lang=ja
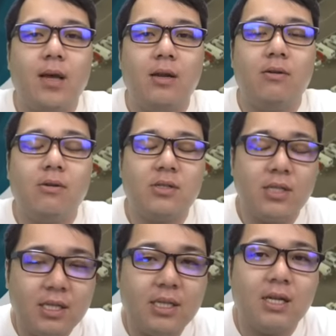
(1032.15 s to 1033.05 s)
あの
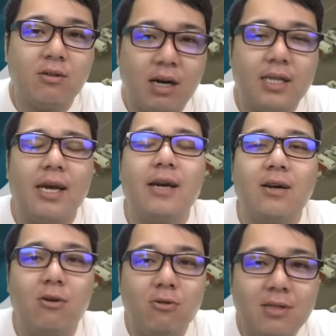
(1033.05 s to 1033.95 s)
Twitter とかで
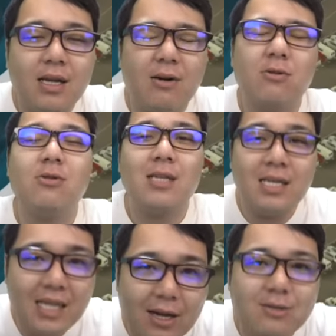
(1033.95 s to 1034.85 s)
こんなことで
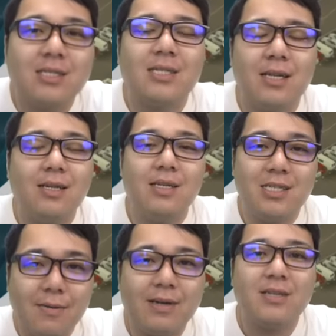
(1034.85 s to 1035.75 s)
きたよっ
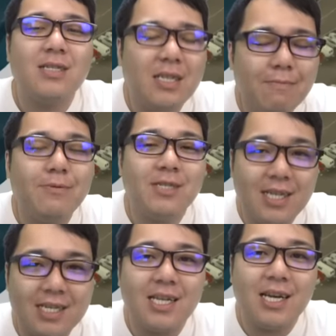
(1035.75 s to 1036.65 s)
つっシャマくんにリップし
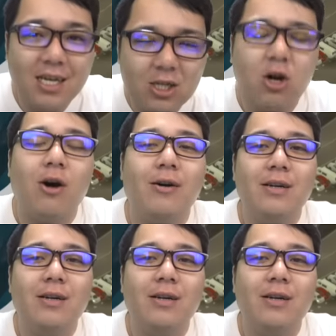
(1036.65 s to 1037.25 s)
ていただけると